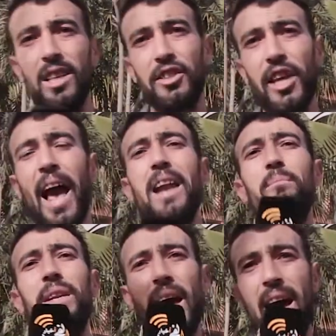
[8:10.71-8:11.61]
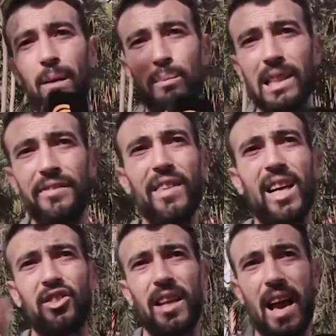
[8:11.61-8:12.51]
شحال من عام
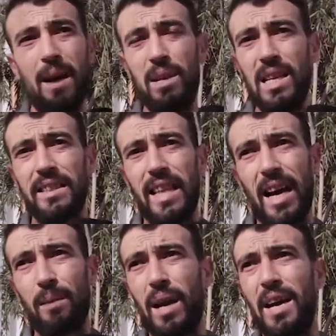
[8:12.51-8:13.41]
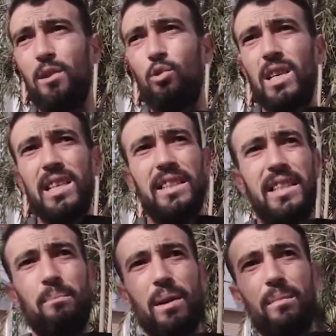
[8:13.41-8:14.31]
13 عام اللي ضارب انا وليت
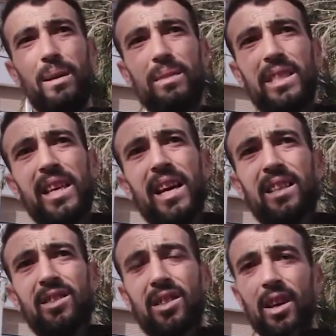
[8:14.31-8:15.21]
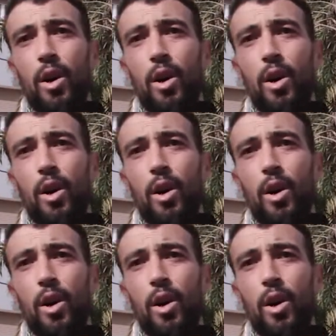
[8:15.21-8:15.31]
دابا ما مزيانش